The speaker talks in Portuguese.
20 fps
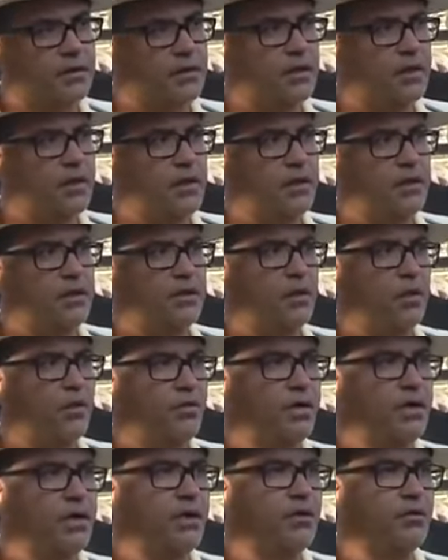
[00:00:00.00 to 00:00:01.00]
E em
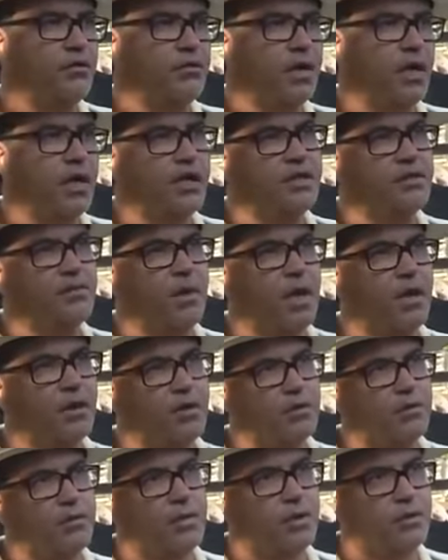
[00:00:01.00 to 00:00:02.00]
91 ela
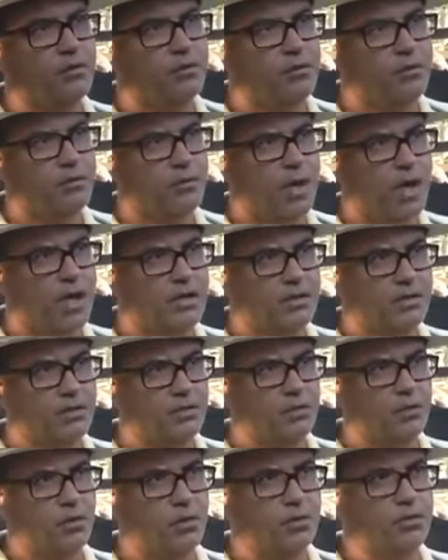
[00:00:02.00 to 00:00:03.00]
espalhou pelo Brasil
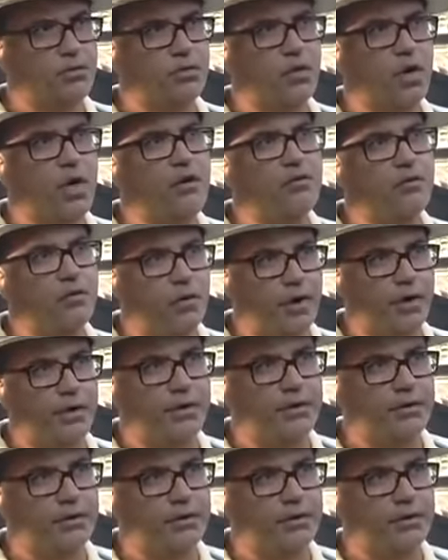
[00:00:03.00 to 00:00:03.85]
todo afora.